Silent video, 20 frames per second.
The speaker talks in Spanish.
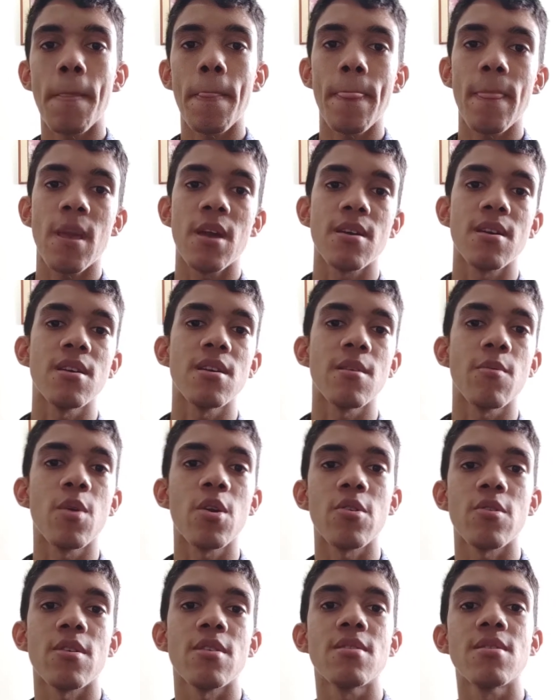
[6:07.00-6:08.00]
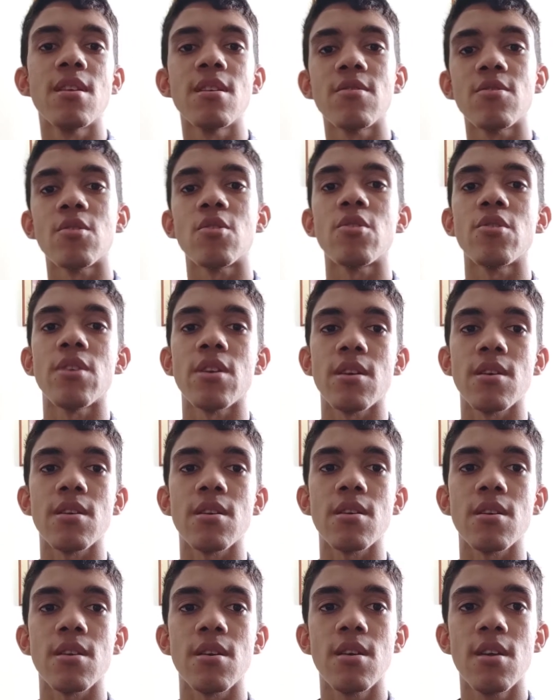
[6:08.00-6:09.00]
que bueno, dentro de
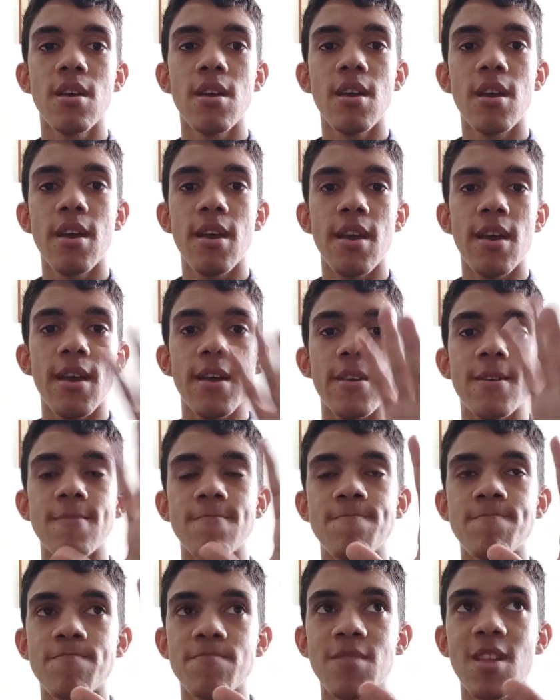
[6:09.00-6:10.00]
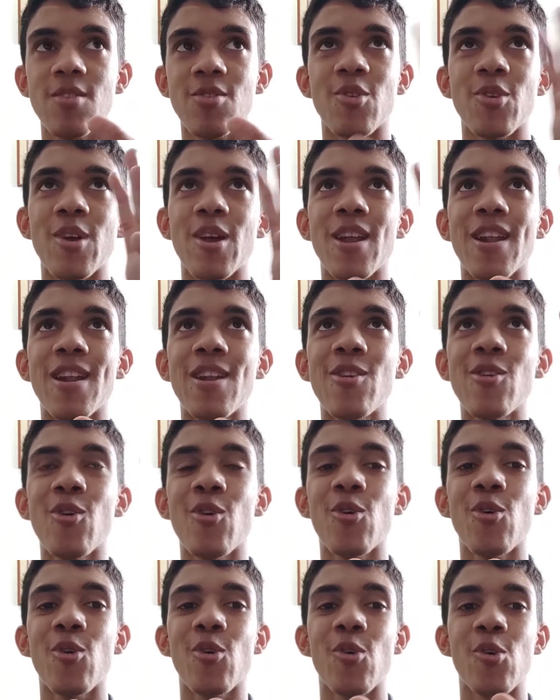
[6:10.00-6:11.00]
Dentro de
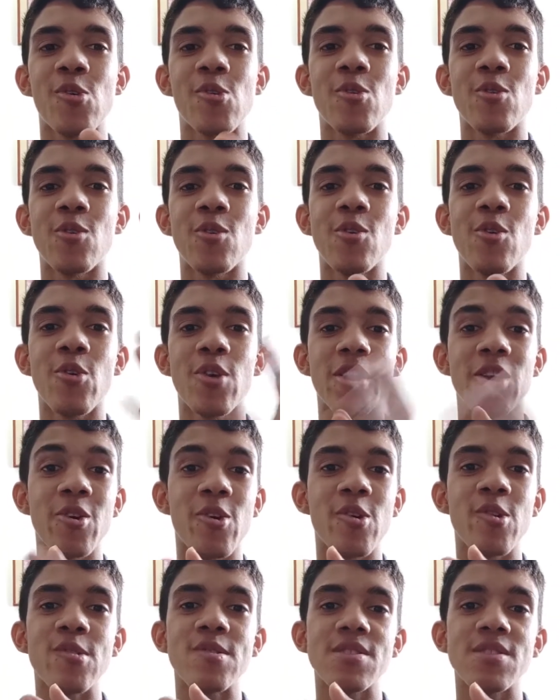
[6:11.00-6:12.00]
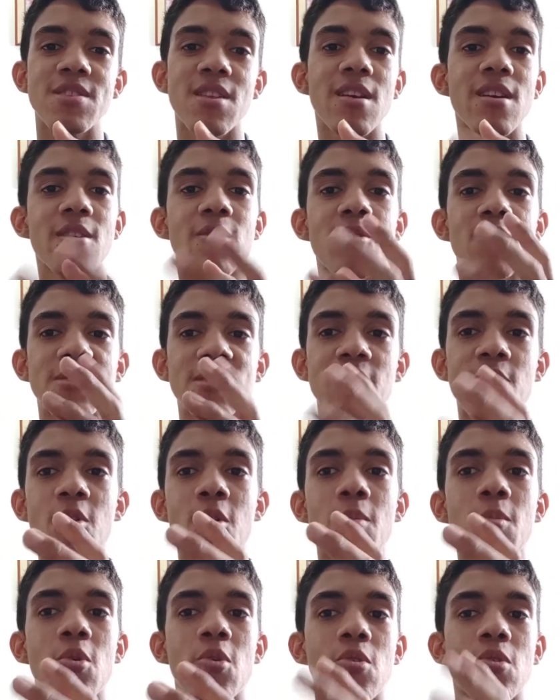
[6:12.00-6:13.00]
lo, lo criollo se conocen
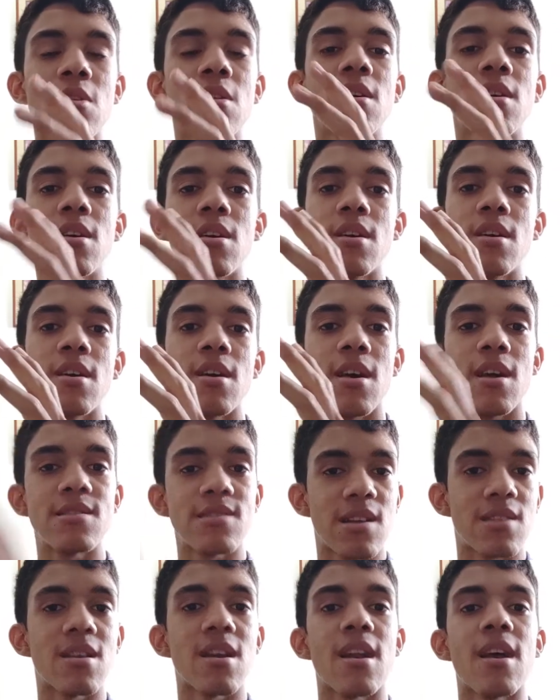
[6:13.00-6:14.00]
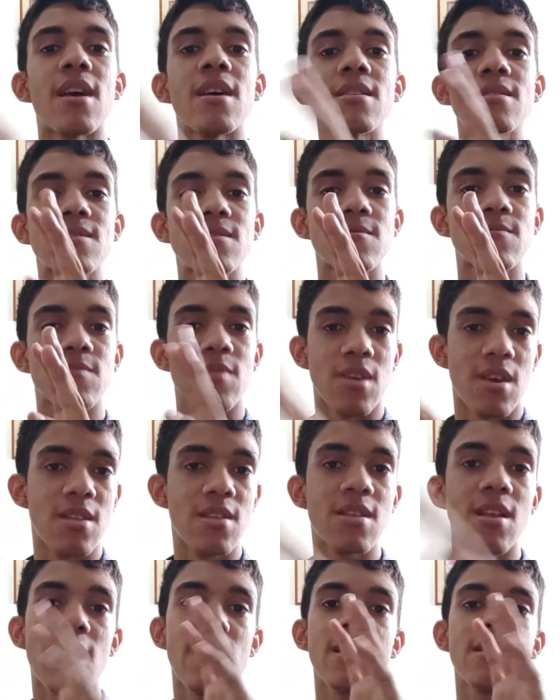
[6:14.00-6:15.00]
como el Satanás, King
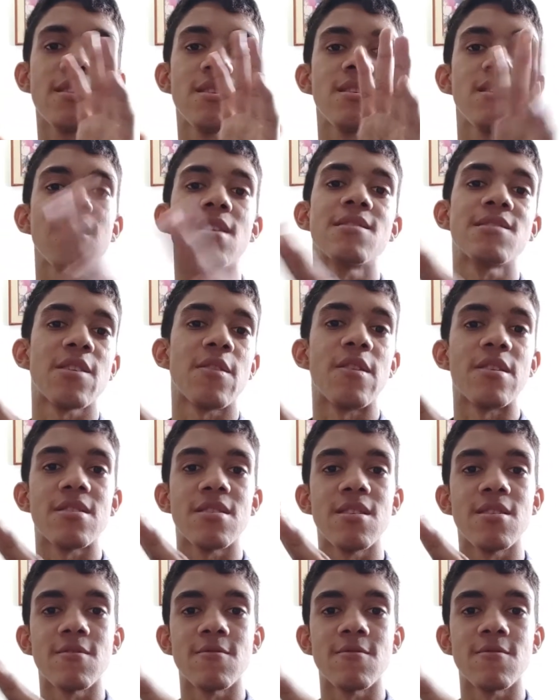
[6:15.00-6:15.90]
Knight y el Sebastián.